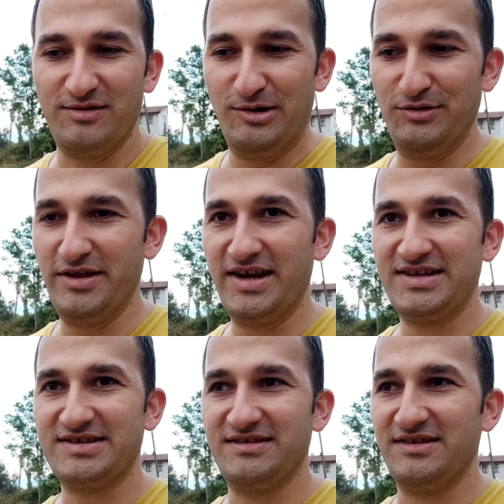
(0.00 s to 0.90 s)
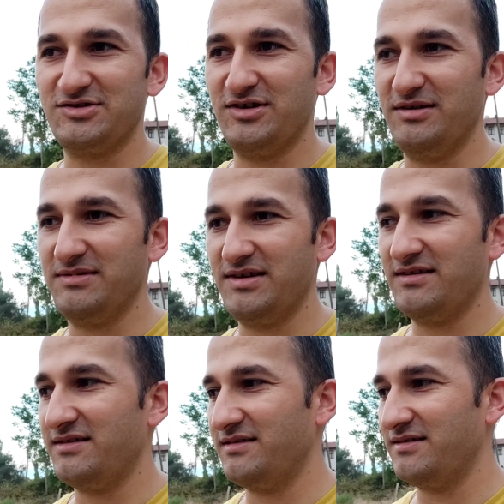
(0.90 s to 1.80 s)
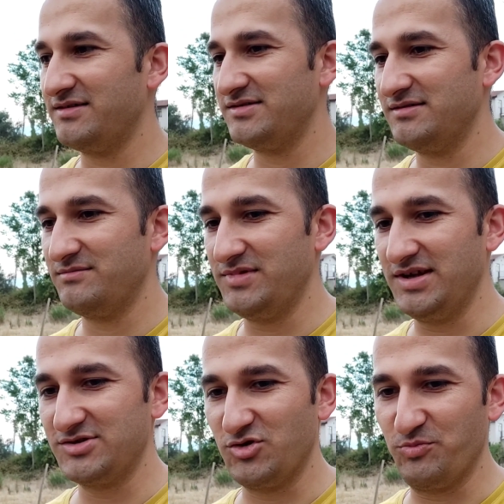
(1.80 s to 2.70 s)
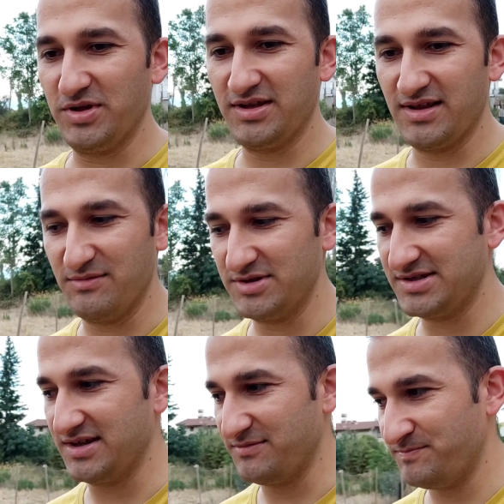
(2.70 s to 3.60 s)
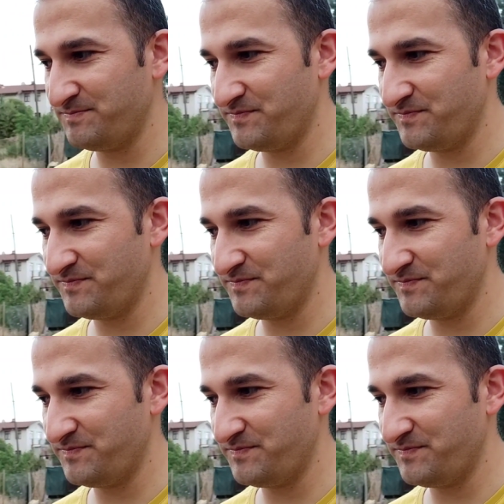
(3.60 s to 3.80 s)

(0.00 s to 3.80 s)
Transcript: Onlar eşliğinde şöyle bir biraz sohbet edelim istedim.